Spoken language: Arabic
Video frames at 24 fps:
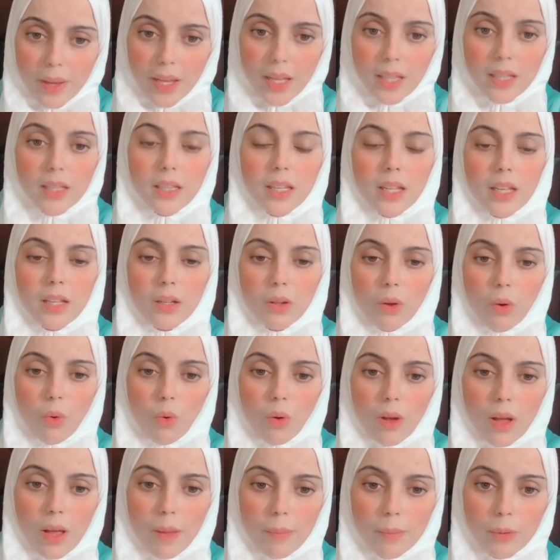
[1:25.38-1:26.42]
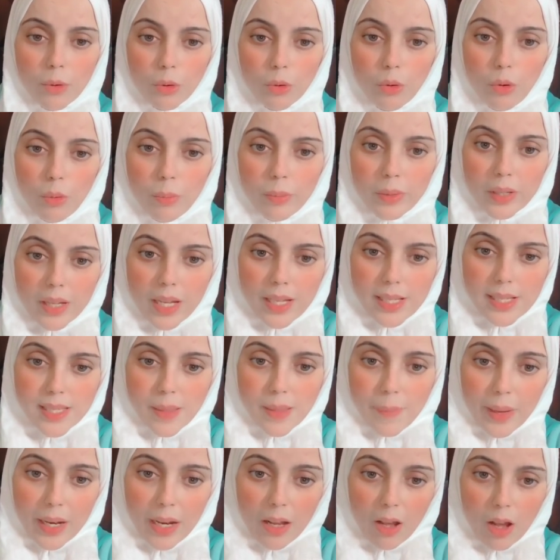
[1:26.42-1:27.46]
ان هو بيطلب من نادي
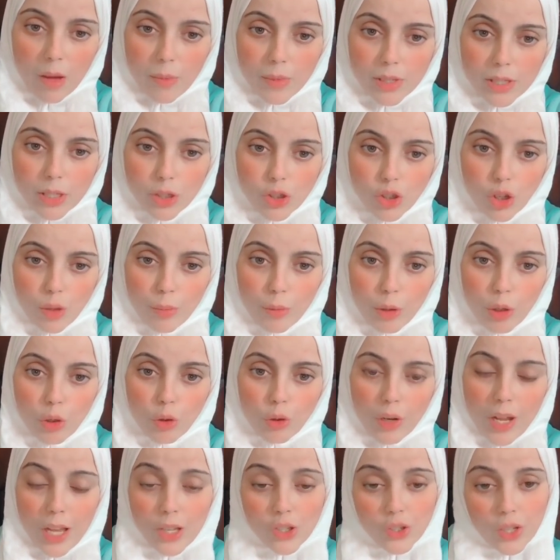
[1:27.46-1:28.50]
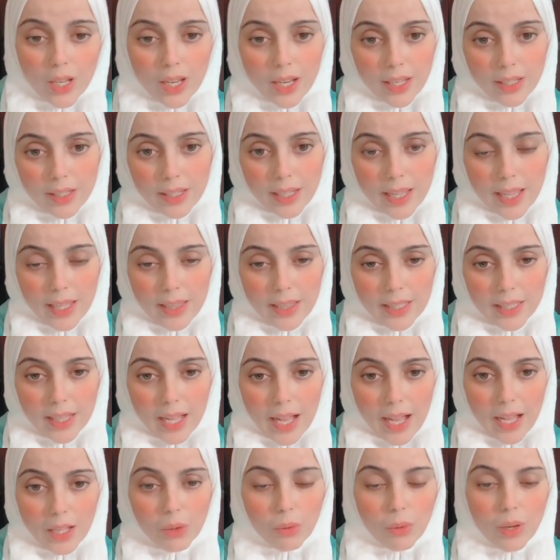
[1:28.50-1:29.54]
الزمالك 15 مليون عشان يجدد
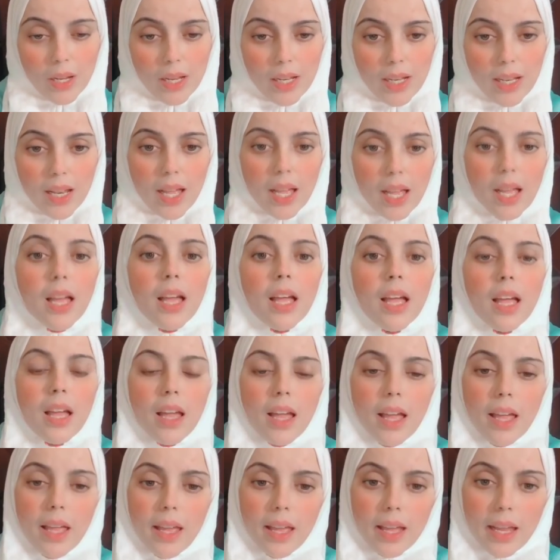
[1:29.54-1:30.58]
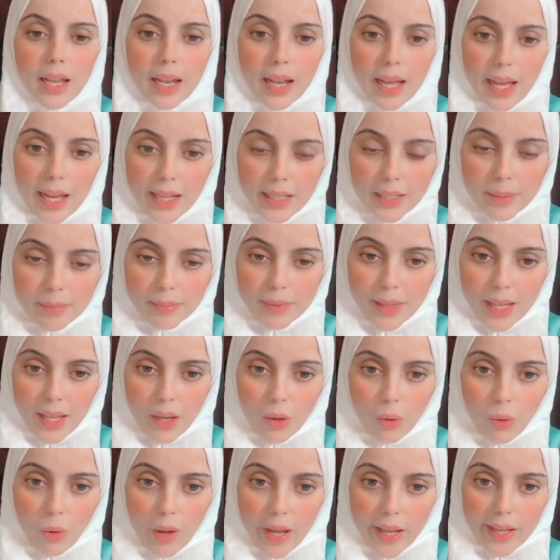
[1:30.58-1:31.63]
عقده والا آه، العقد
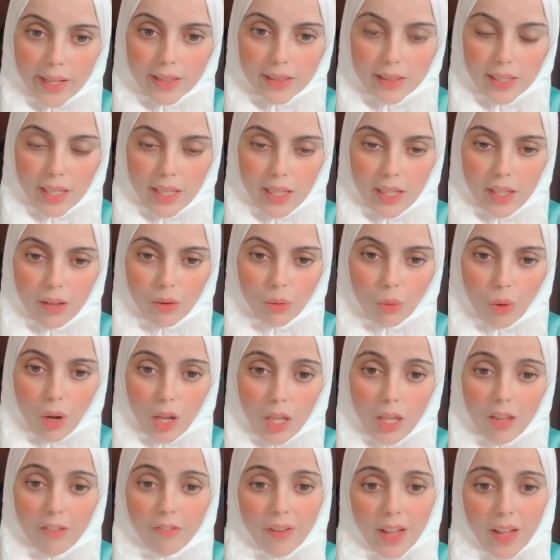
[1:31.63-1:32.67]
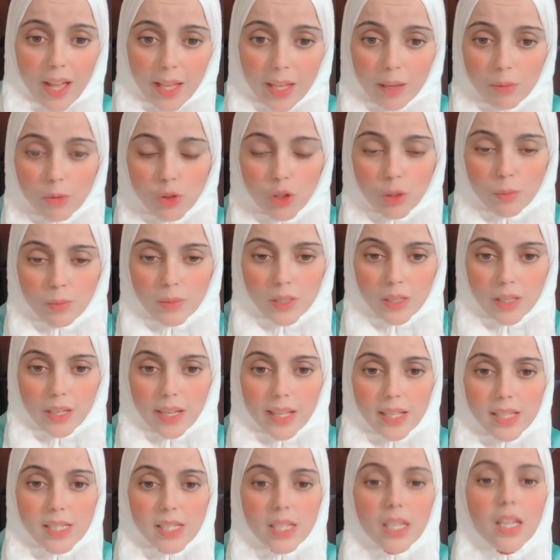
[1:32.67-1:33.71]
بتاعه هينتهي قريب هيمشي من
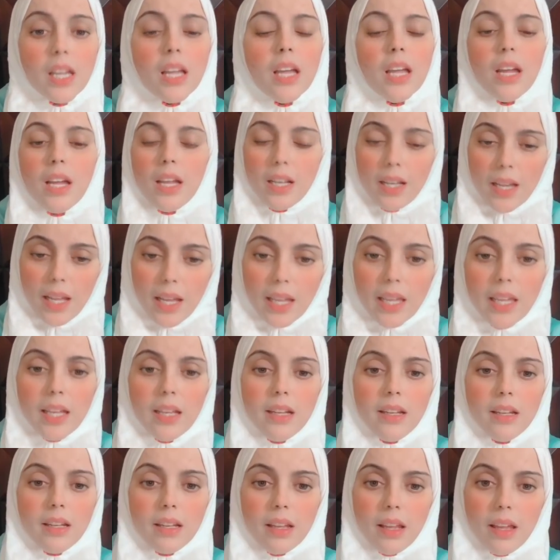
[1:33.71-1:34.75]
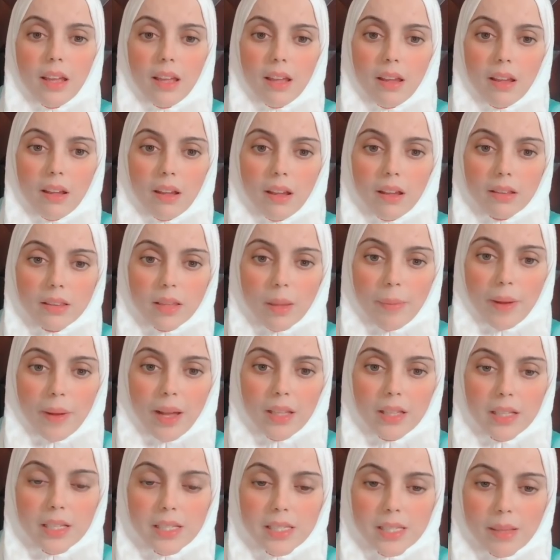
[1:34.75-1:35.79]
النادي لكن آه،
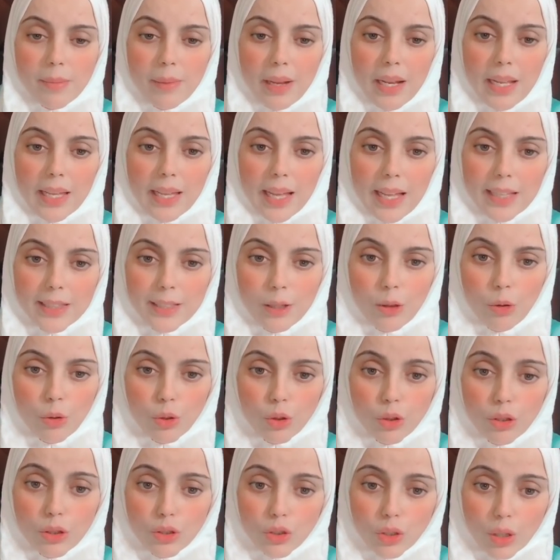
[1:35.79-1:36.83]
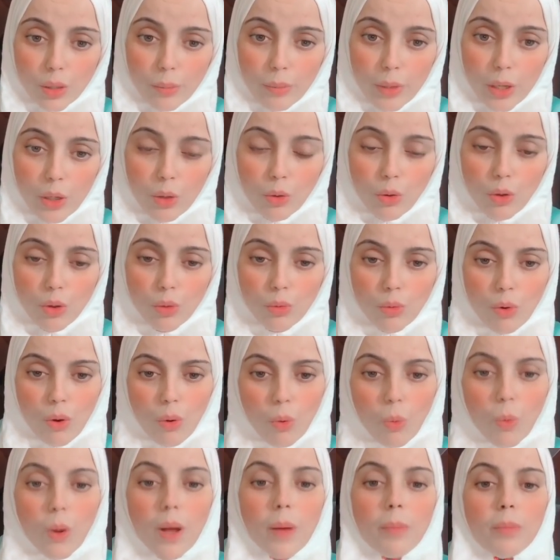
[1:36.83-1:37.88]
طبعا الزمالك حدد له 12 مليون
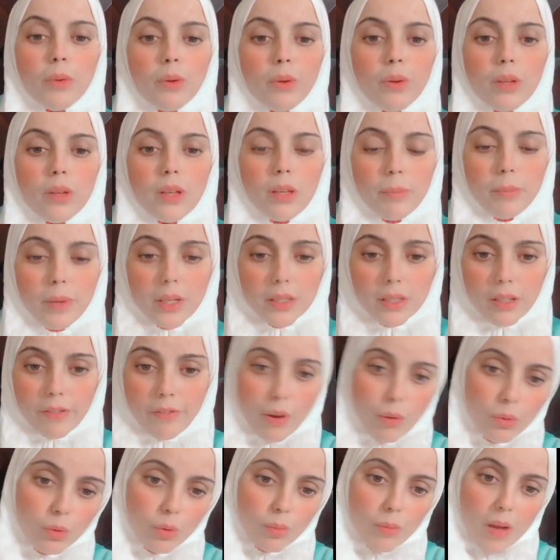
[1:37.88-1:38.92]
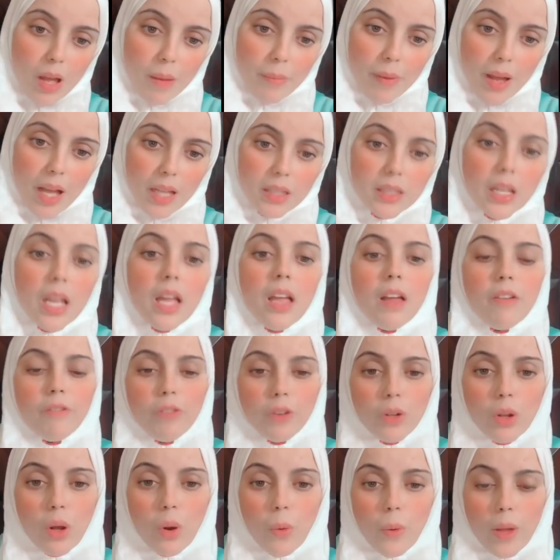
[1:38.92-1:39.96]
وهو بيتفاوضوا مع بعض في
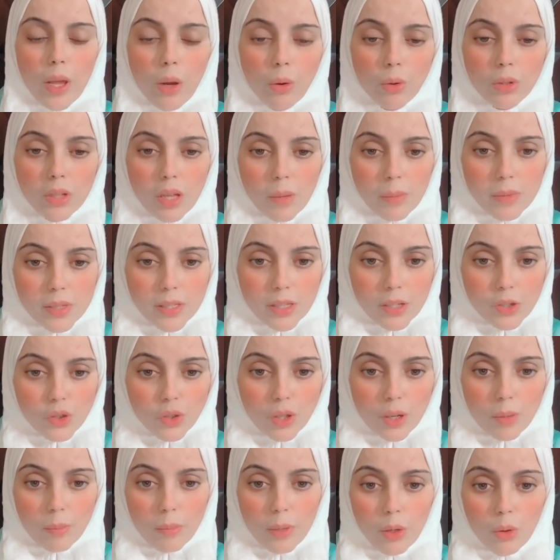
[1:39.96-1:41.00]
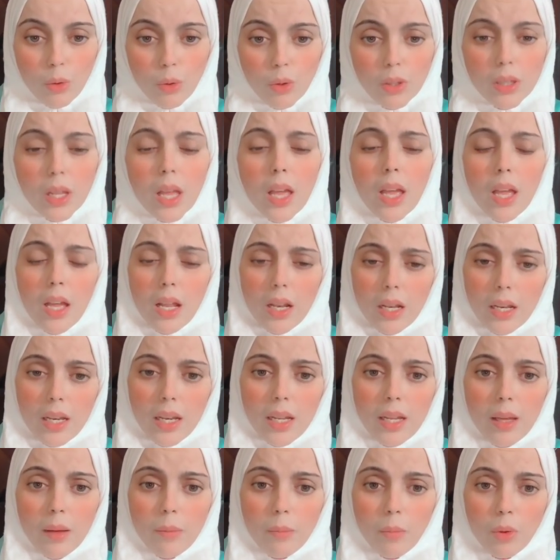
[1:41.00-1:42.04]
ان هو ياخد 15 مليون
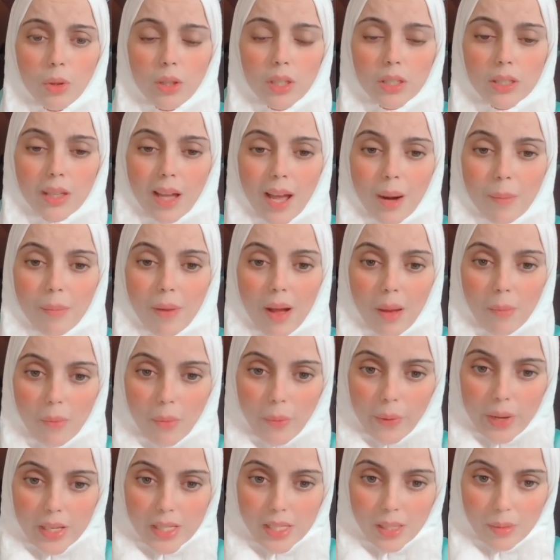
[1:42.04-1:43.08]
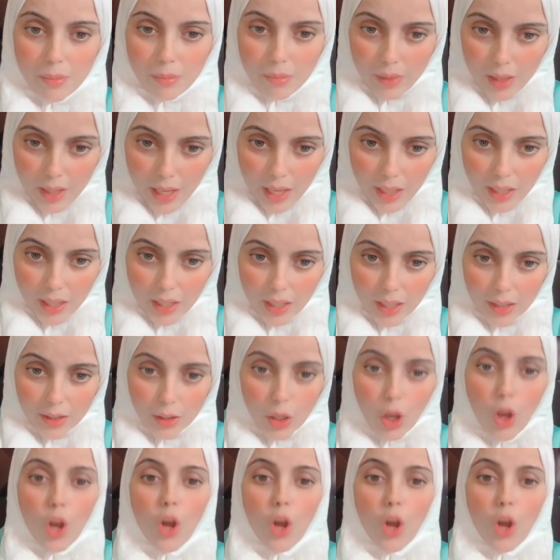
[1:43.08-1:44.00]
لمده اربع مواسم جايين